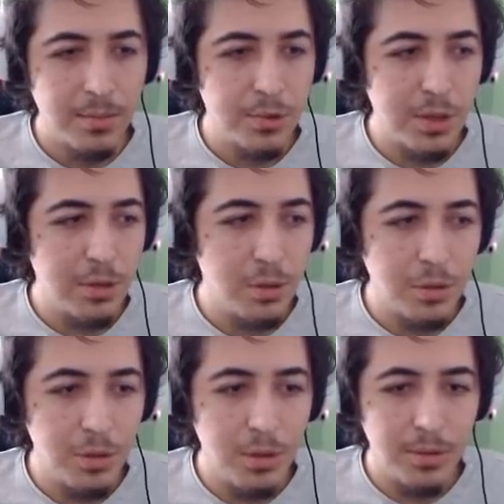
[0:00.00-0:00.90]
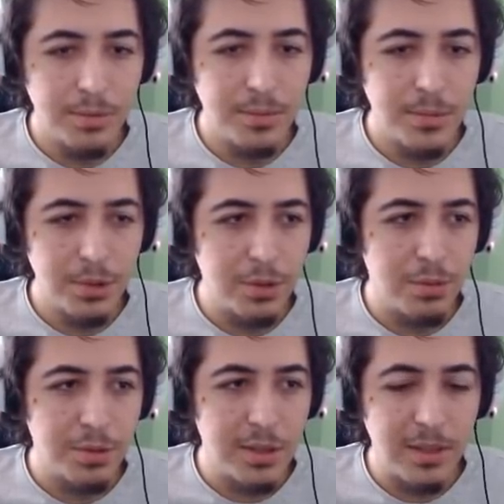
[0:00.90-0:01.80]
Burada ne oluyor?
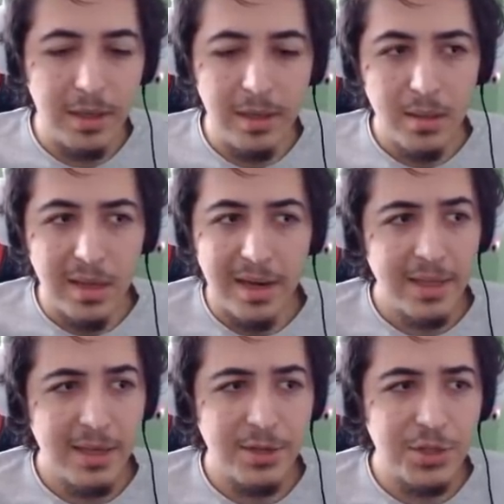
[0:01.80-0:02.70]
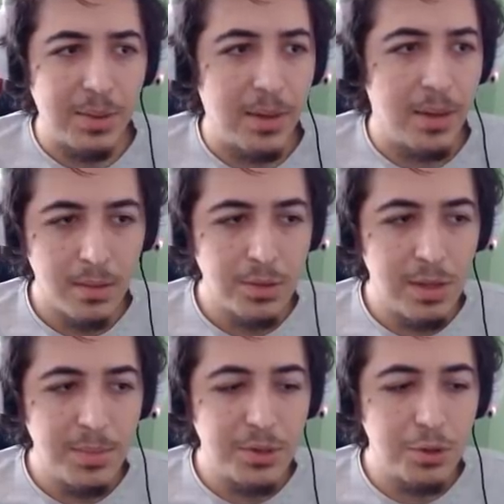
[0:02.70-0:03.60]
Yo burada da değil. Nerede ki acaba? O
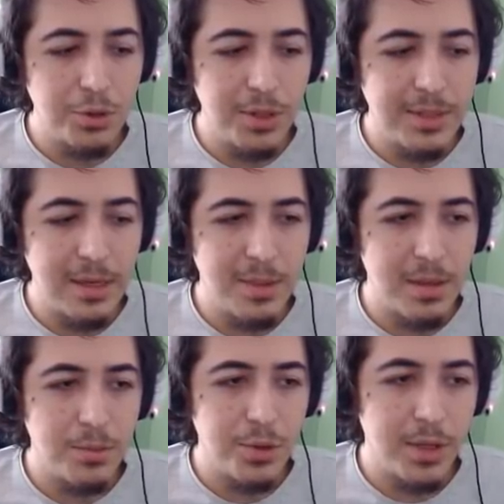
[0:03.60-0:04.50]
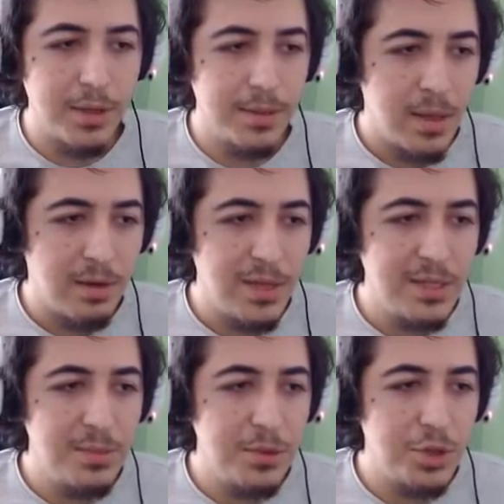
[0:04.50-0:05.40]
zaman biz koridoru itelim adam üzerine. Ya
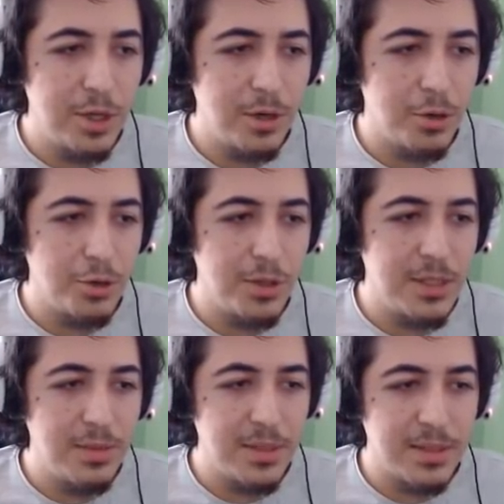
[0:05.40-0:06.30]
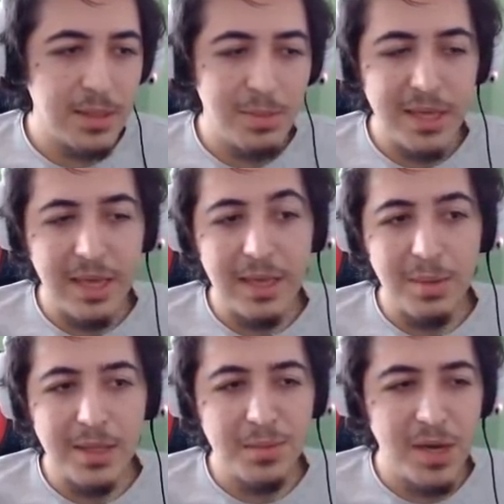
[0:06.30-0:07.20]
Vladimir'in üzerine koridoru itebilirsiniz ama gank
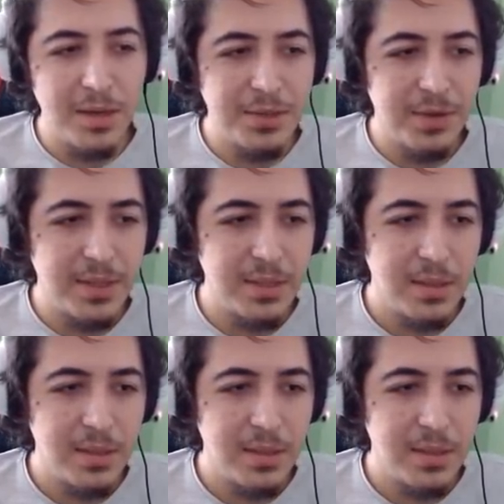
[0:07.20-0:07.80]
yeme ihtimaliniz var.